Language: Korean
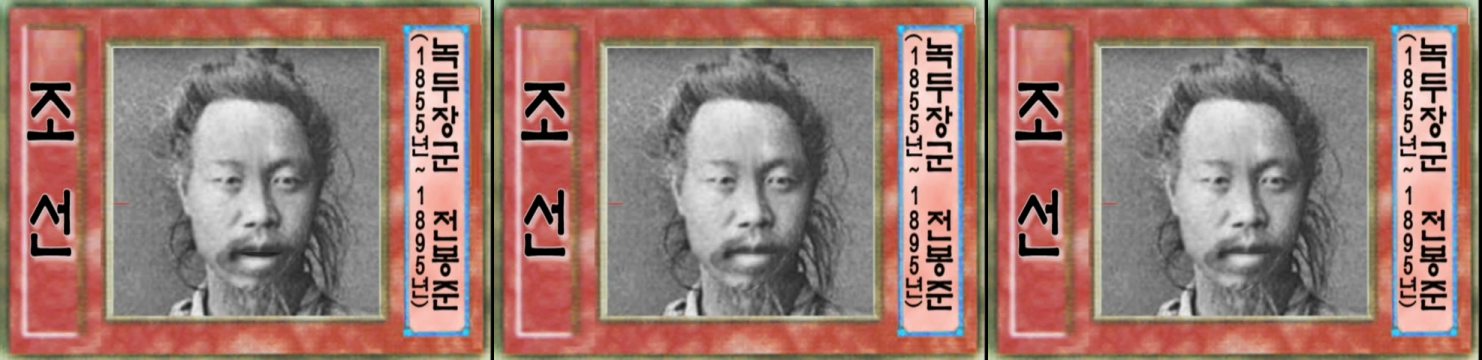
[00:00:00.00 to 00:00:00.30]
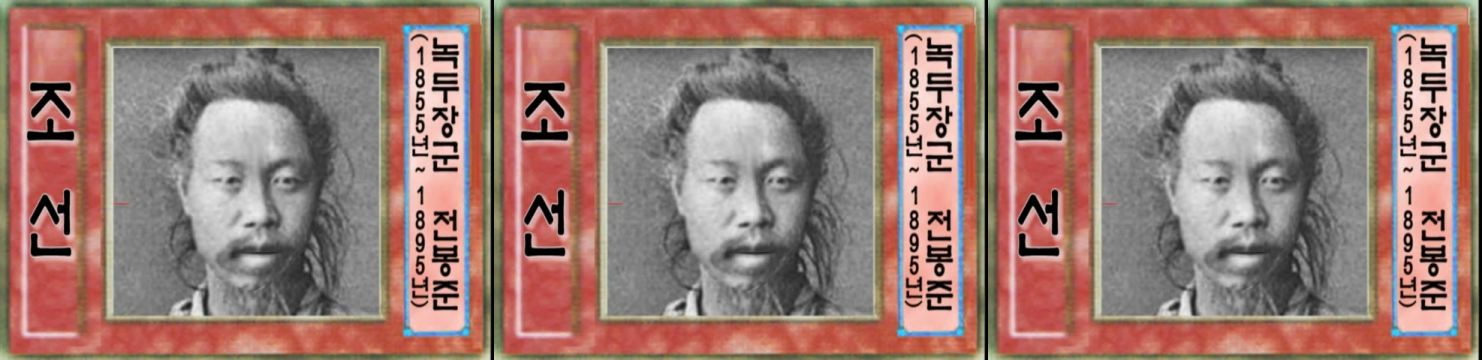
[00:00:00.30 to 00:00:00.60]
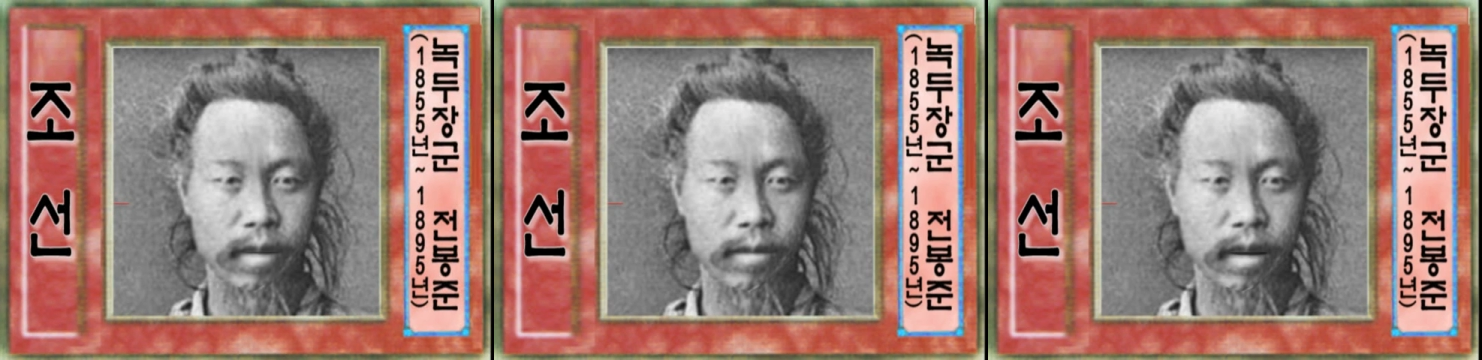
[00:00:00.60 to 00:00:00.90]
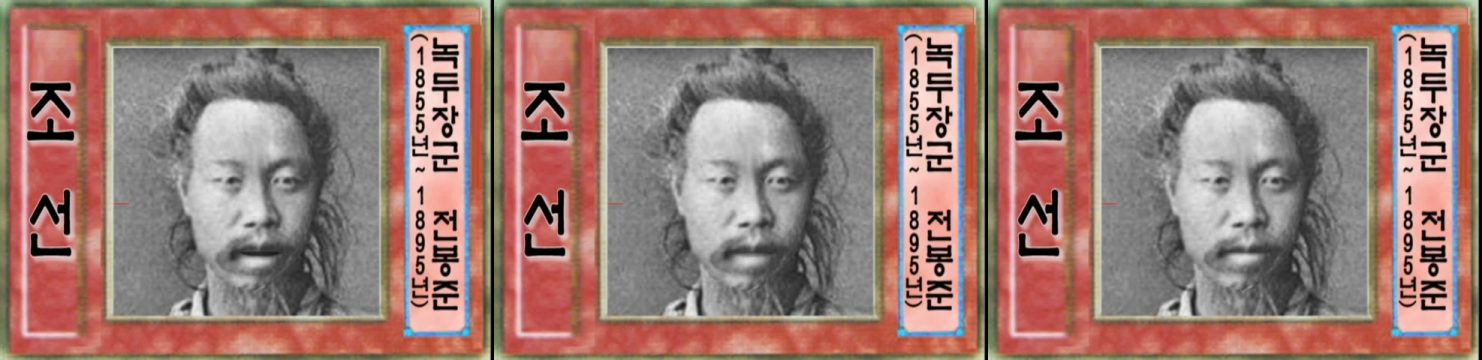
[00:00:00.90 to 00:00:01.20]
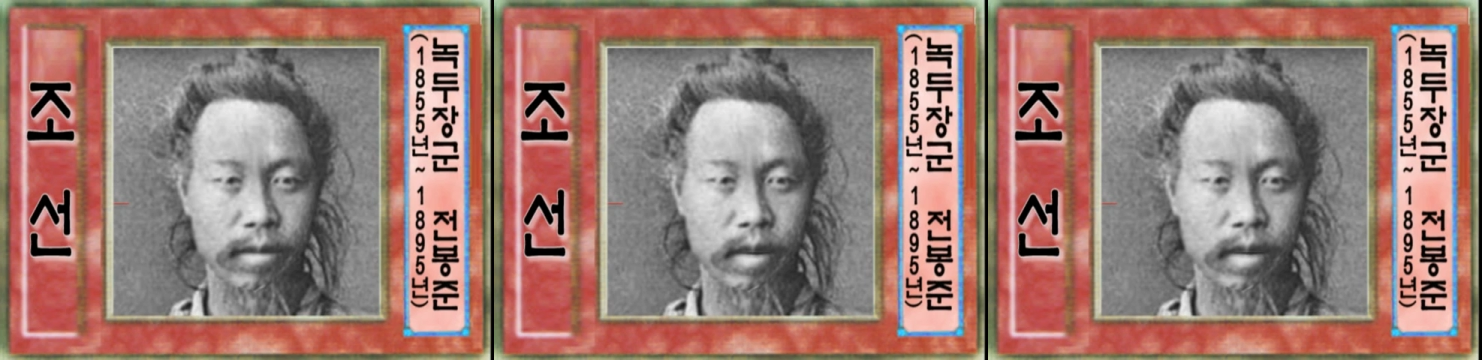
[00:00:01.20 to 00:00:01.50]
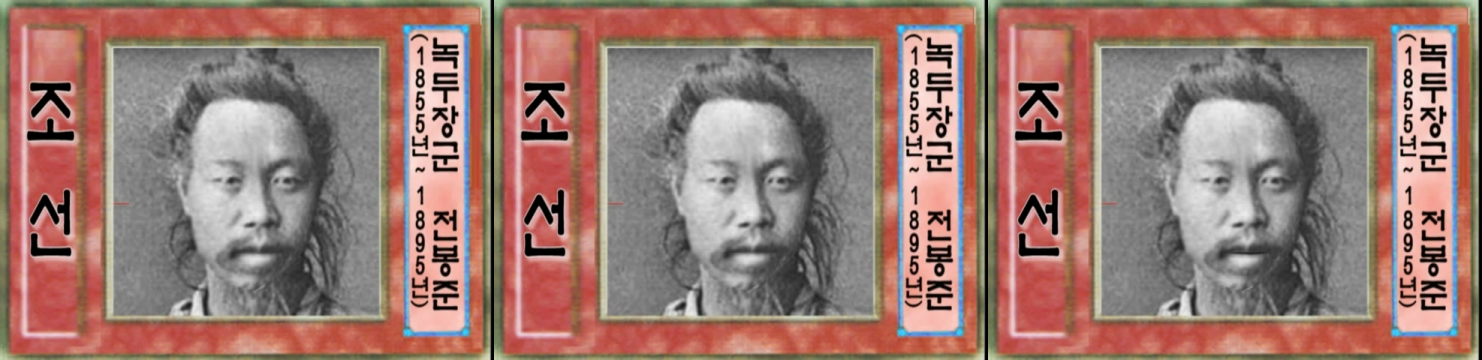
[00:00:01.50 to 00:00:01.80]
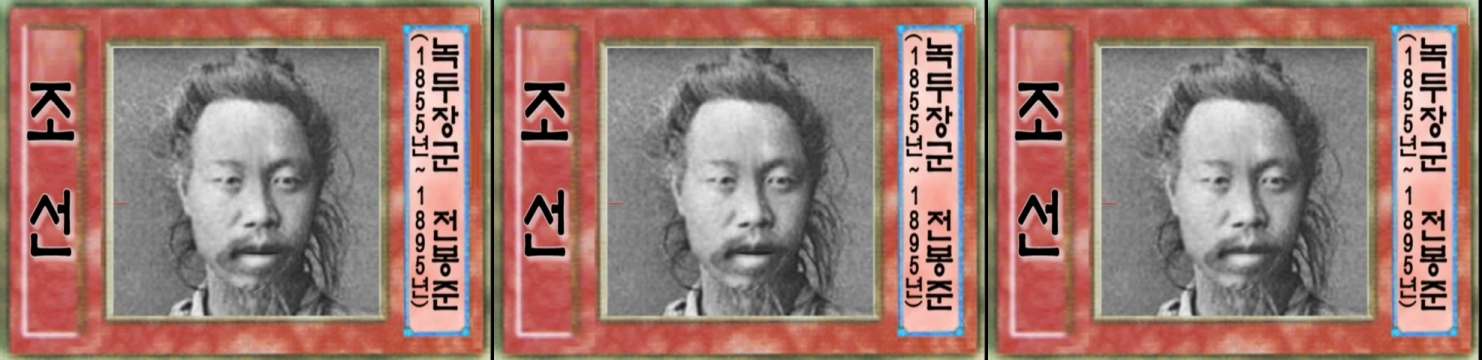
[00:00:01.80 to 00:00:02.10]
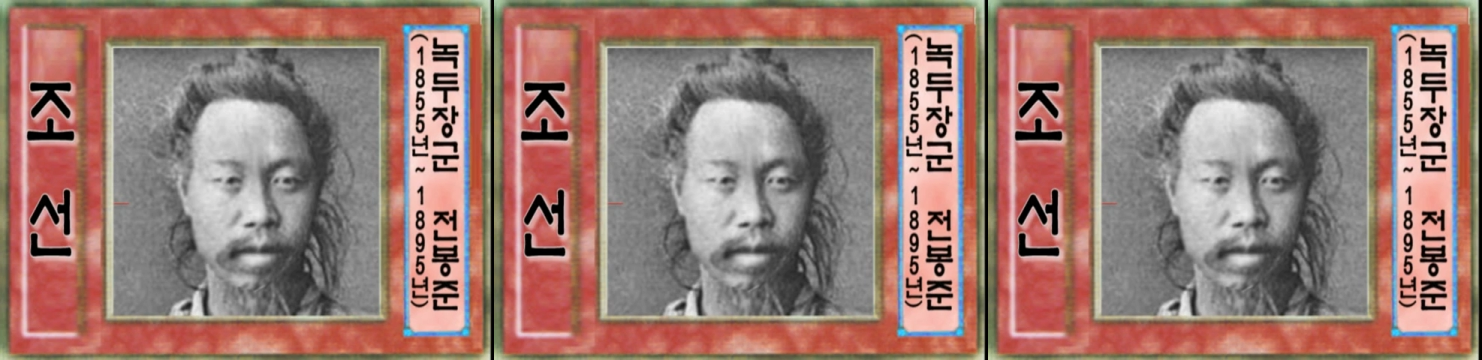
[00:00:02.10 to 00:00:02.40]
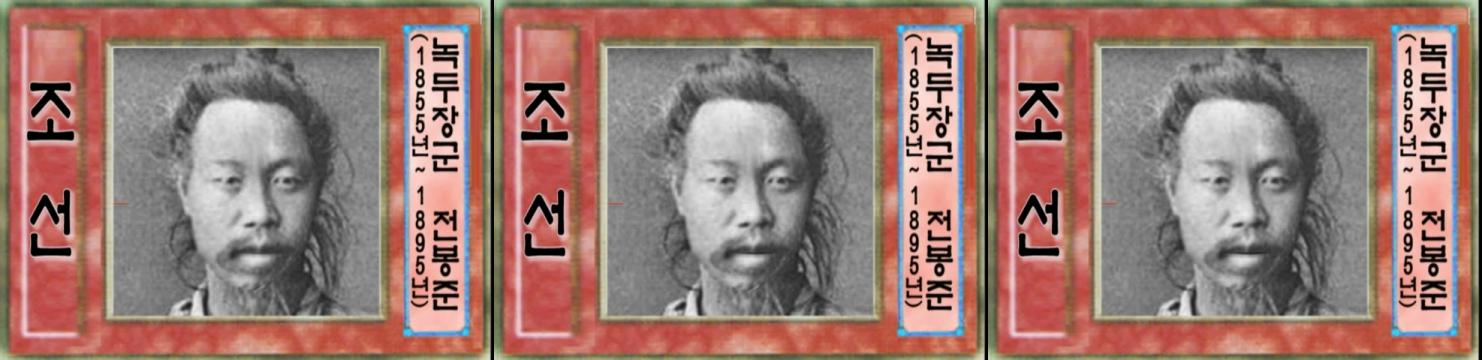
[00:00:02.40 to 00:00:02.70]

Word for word: 동학혁명을 일으킨 녹두 장군입니다.